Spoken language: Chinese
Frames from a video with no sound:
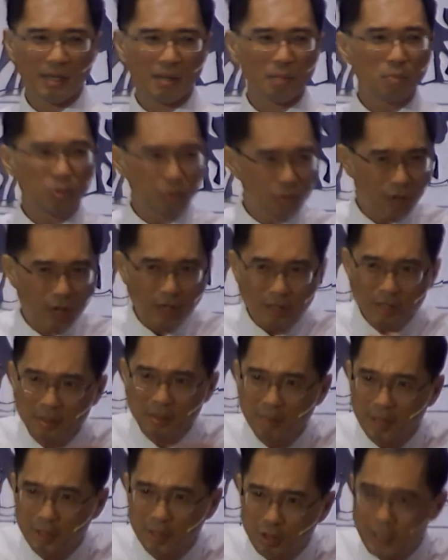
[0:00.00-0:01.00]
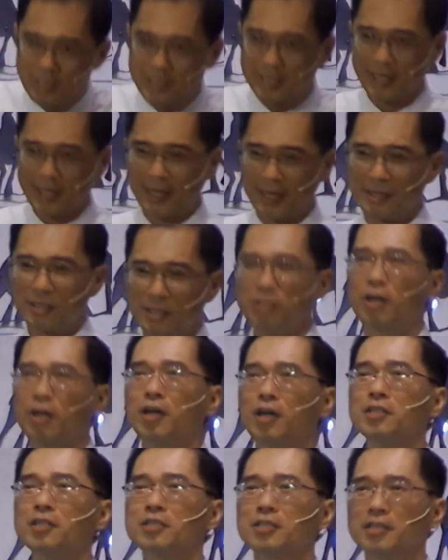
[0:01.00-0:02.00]
仆人是没有穿鞋的，只有
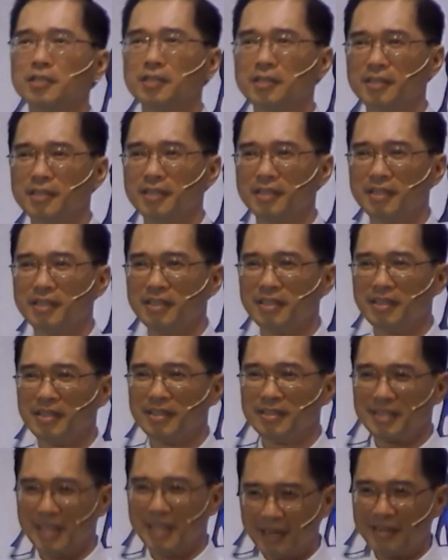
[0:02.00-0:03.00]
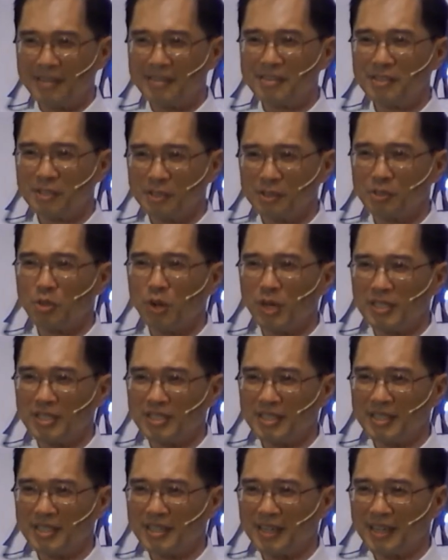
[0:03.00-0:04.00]
儿子家人是有穿
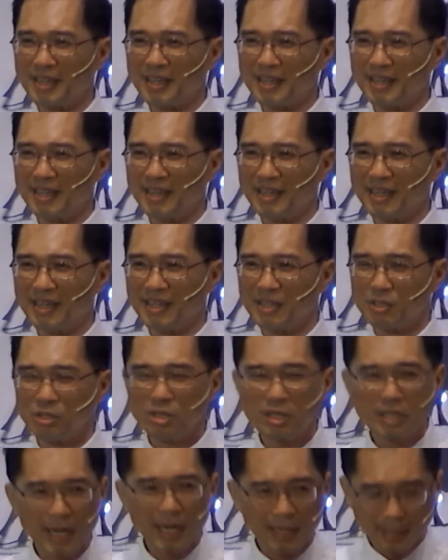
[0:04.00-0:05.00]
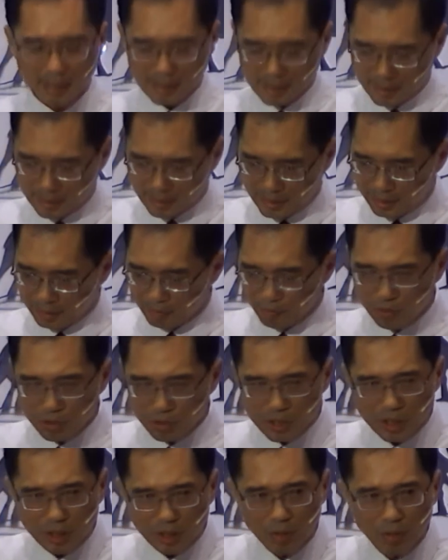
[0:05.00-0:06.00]
鞋的，所以他父
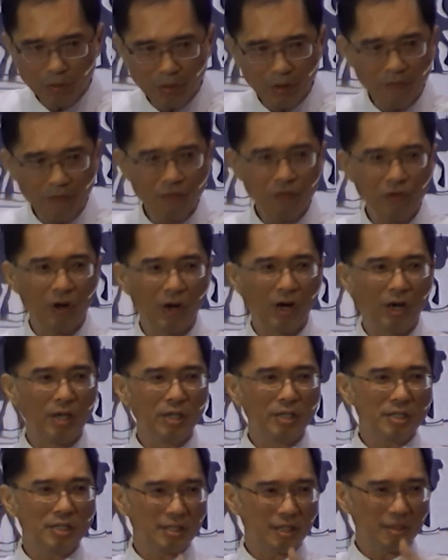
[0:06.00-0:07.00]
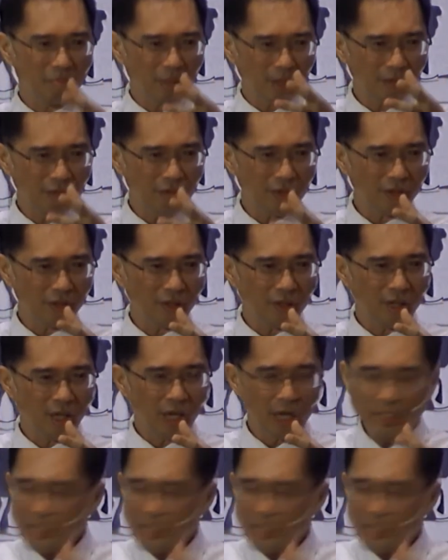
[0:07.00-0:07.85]
亲恢复儿子的名分，而